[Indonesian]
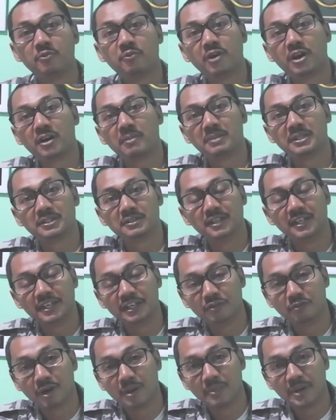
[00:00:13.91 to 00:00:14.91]
Assalamualaikum
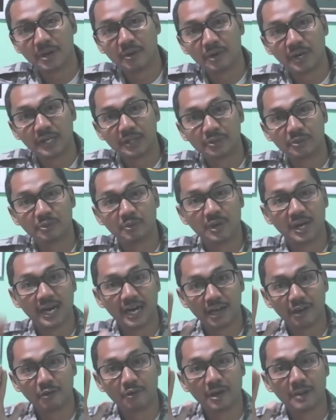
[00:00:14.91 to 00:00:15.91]
warahmatullahi wabarakatuh
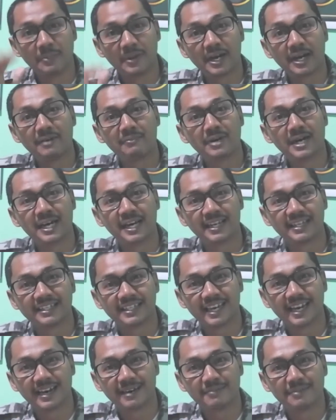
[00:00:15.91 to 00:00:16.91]
Halo apa kabar
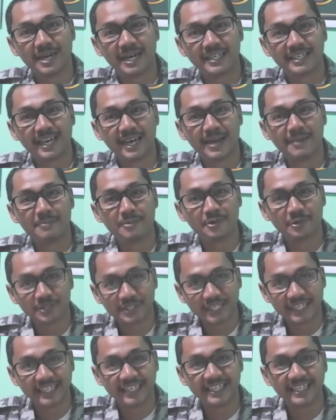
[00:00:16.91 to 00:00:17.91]
sahabat
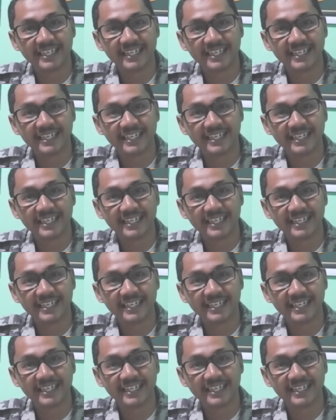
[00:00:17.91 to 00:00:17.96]
MOC